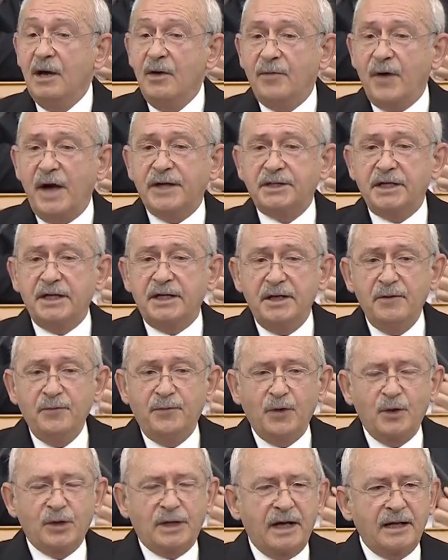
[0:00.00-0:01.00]
fakirin
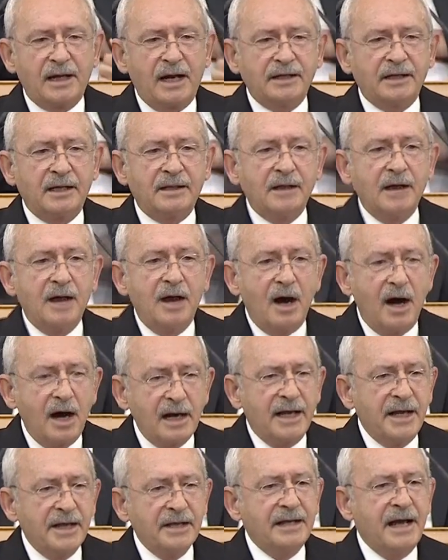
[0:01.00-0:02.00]
fukaranın
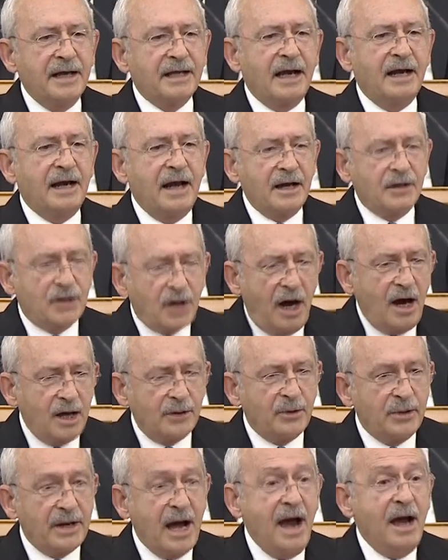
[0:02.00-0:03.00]
aleyhine gelen
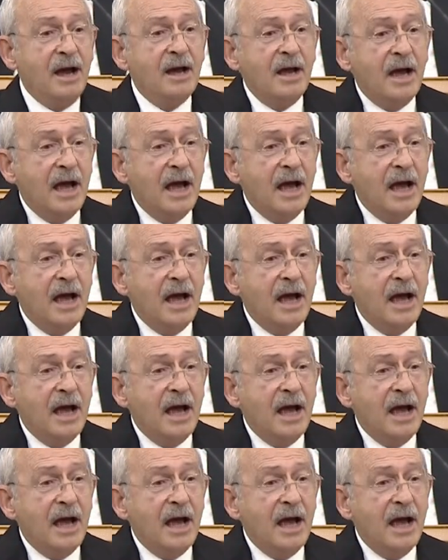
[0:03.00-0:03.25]
kanuna